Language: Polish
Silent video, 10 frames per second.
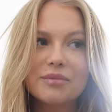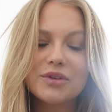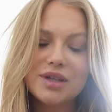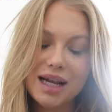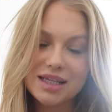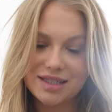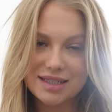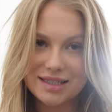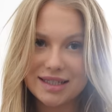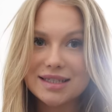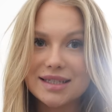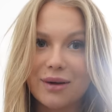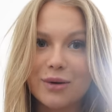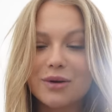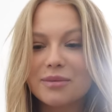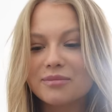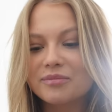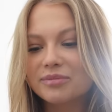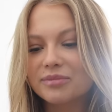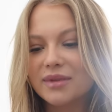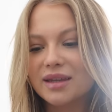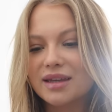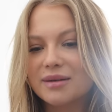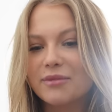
Totalnie się nic nie stało. Mm,